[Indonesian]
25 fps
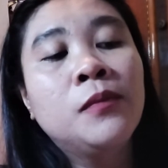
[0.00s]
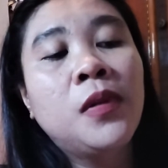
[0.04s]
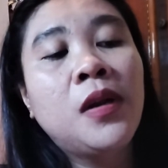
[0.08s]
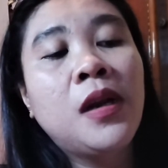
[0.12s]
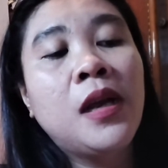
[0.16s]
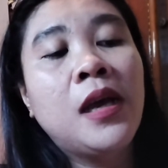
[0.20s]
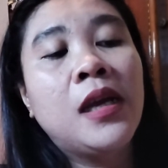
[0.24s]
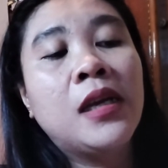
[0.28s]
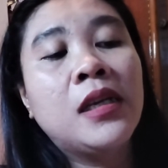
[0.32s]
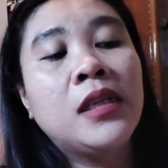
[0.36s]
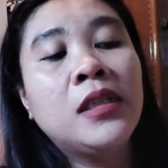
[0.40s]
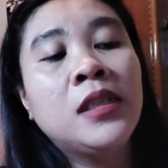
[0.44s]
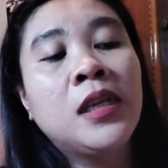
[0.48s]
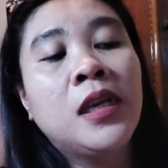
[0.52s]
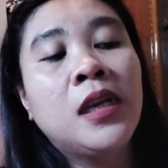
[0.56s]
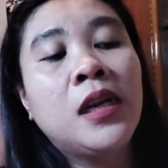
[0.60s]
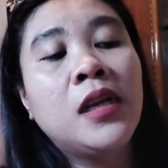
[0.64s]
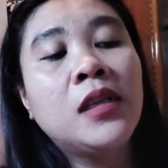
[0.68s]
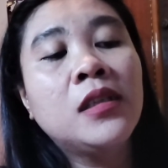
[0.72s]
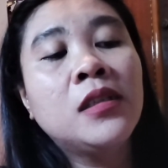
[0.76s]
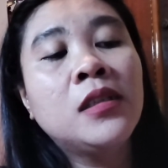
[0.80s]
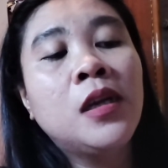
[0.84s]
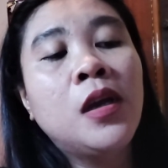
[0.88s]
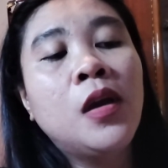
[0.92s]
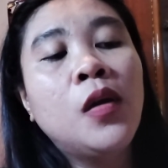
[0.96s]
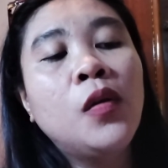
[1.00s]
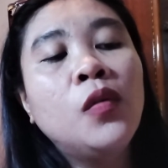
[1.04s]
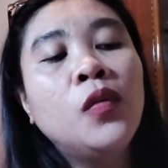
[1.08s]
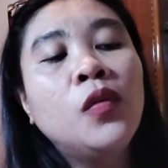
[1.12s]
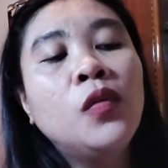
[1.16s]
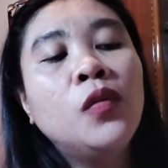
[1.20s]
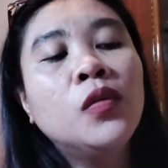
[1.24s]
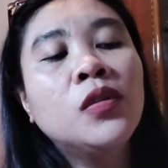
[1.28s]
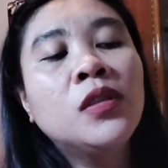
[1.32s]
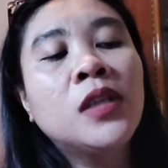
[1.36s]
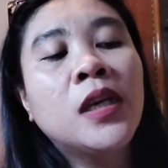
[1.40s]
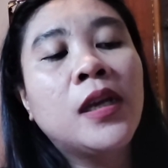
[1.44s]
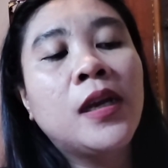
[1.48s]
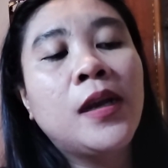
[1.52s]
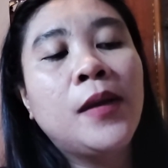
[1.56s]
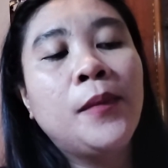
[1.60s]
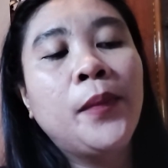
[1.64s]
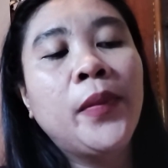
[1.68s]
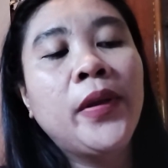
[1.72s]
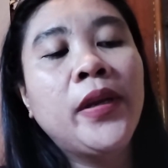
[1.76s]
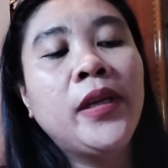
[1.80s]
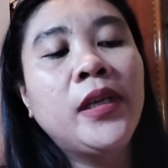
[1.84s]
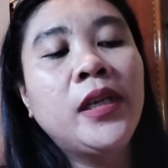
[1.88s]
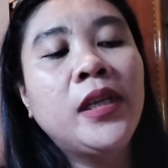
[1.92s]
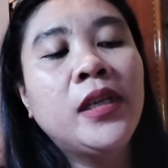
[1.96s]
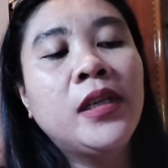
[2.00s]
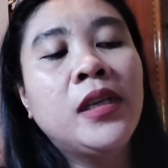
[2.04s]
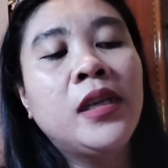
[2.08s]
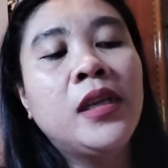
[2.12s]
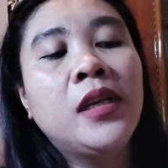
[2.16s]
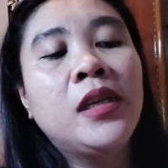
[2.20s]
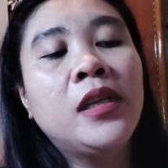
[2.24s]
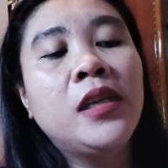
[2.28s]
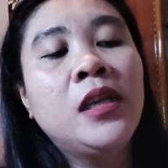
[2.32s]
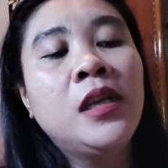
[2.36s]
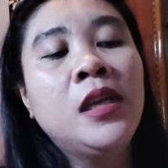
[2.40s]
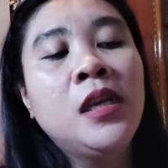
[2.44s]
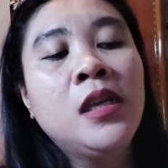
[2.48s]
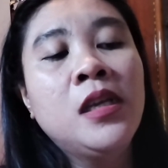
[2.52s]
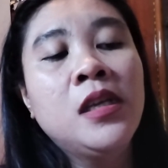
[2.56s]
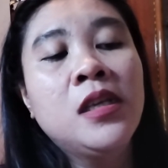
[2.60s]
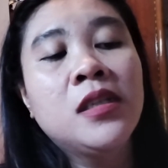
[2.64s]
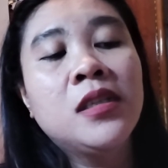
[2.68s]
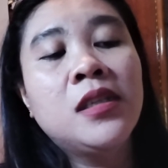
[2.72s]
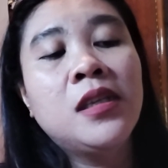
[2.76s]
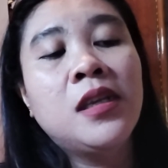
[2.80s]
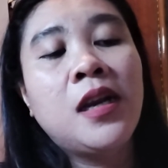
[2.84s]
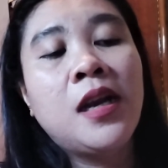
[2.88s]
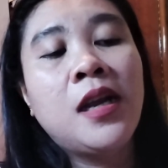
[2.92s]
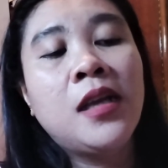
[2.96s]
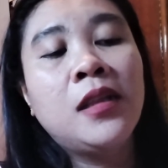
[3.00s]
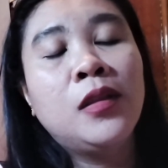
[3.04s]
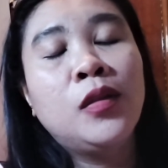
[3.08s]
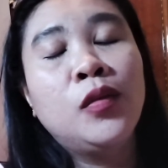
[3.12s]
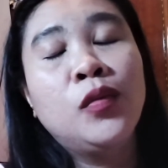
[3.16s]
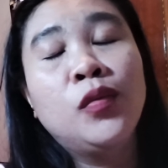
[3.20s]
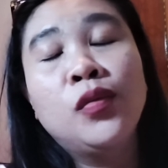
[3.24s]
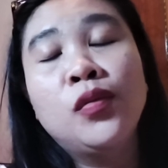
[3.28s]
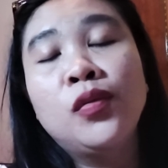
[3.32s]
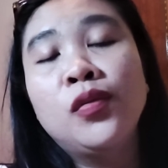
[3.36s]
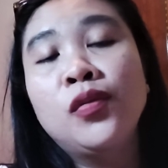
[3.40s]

pelari jarak jauh jarak pendek dari 100